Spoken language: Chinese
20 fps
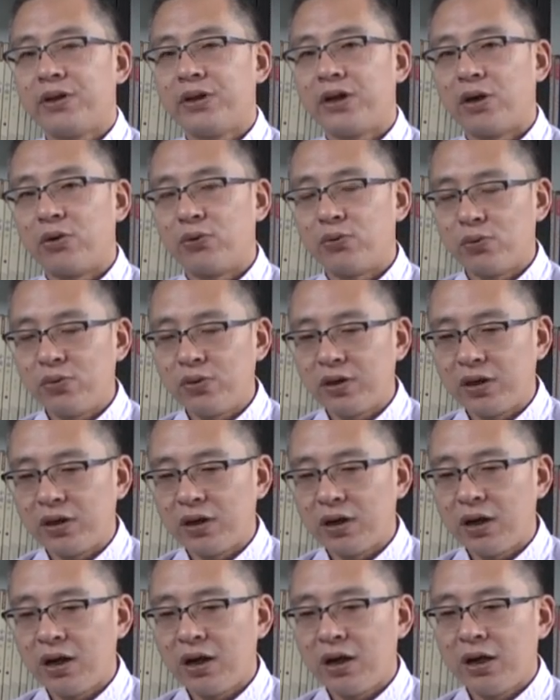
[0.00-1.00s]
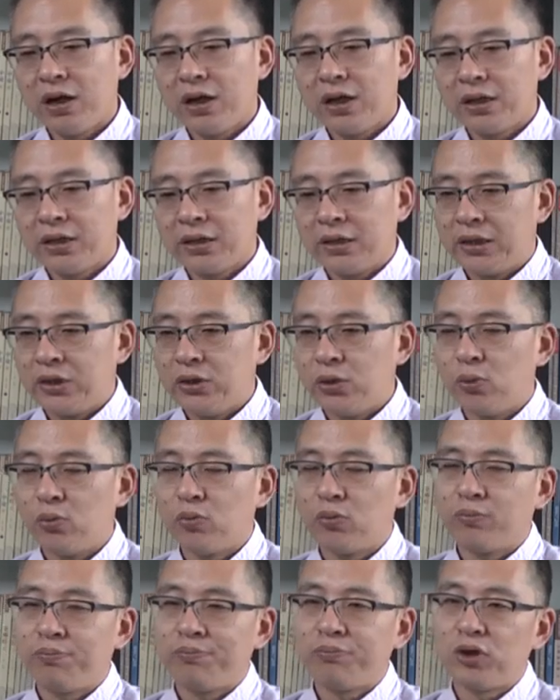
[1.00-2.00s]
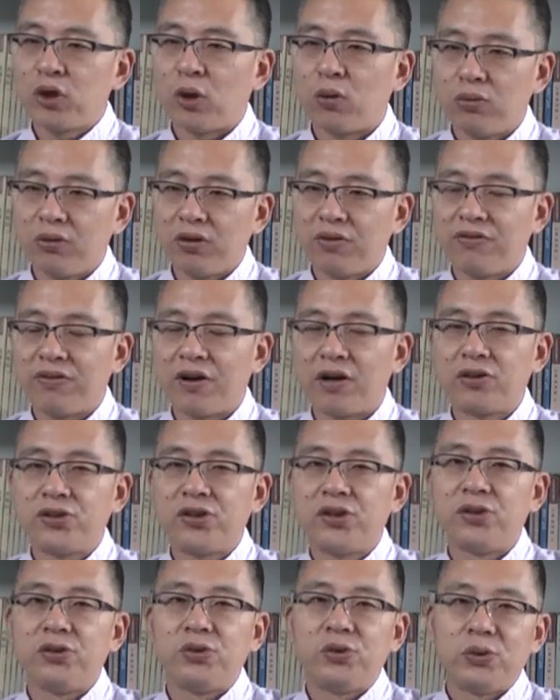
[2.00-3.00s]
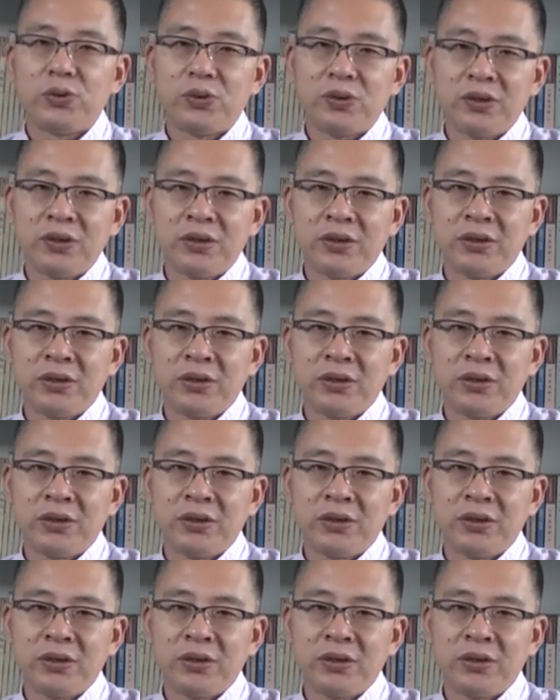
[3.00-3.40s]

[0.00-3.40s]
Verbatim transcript: 要如何用不同的方式去。